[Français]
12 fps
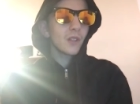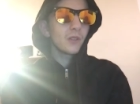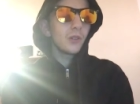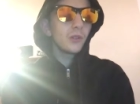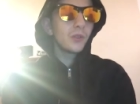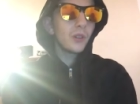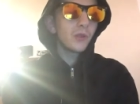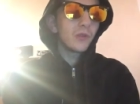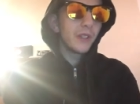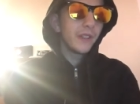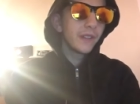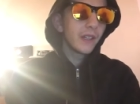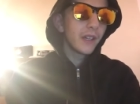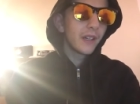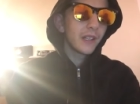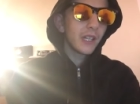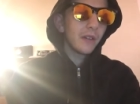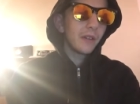De retour en coulisses,
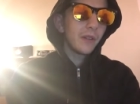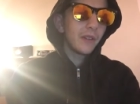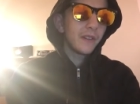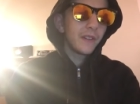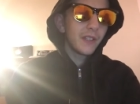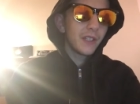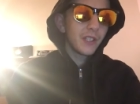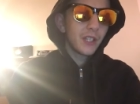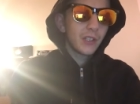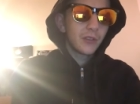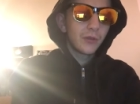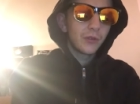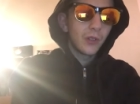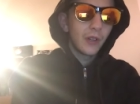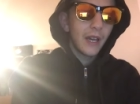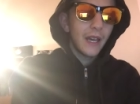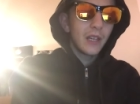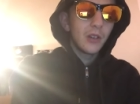Kevin Owens cherche toujours
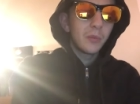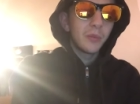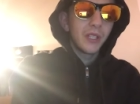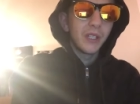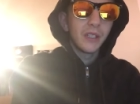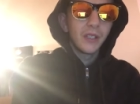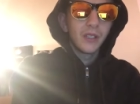AOP.